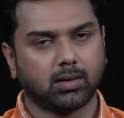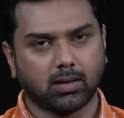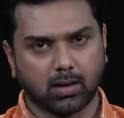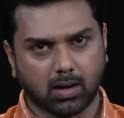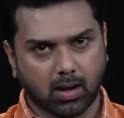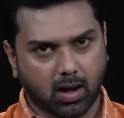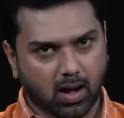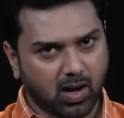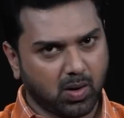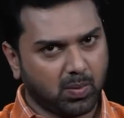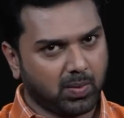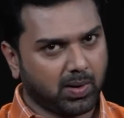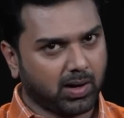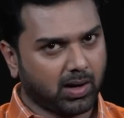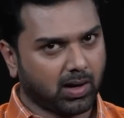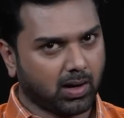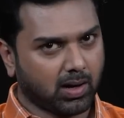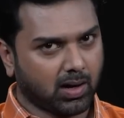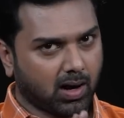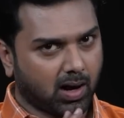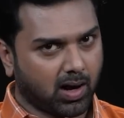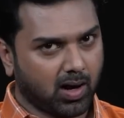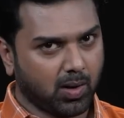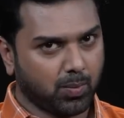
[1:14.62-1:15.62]
கால் மேலே
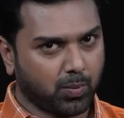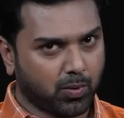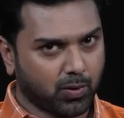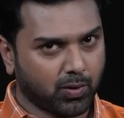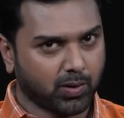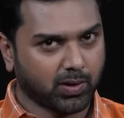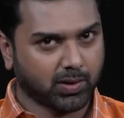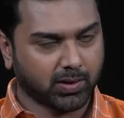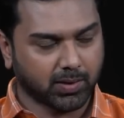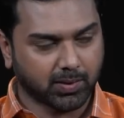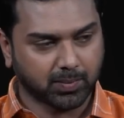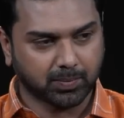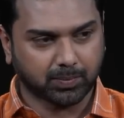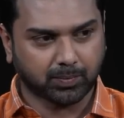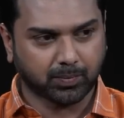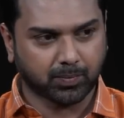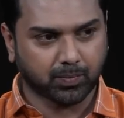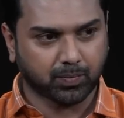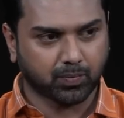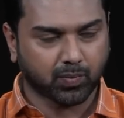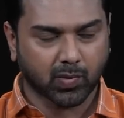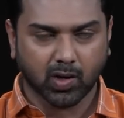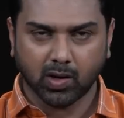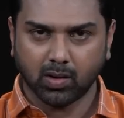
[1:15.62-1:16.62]
காலை போட்டுக்கிட்டு
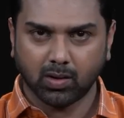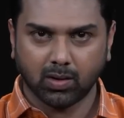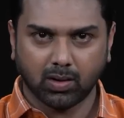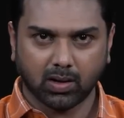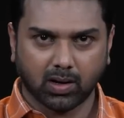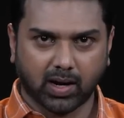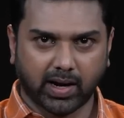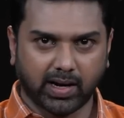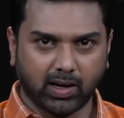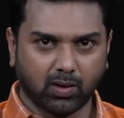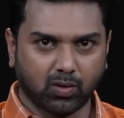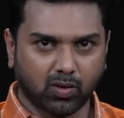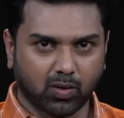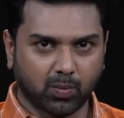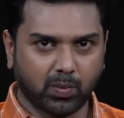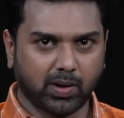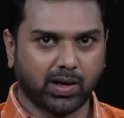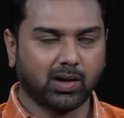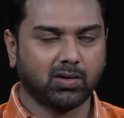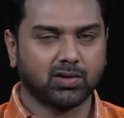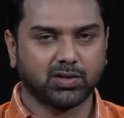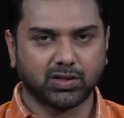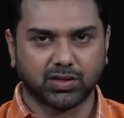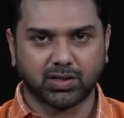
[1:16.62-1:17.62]
கையில் ஒரு
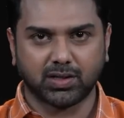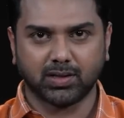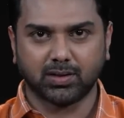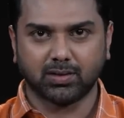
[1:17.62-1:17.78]
பீர் வச்சுட்டு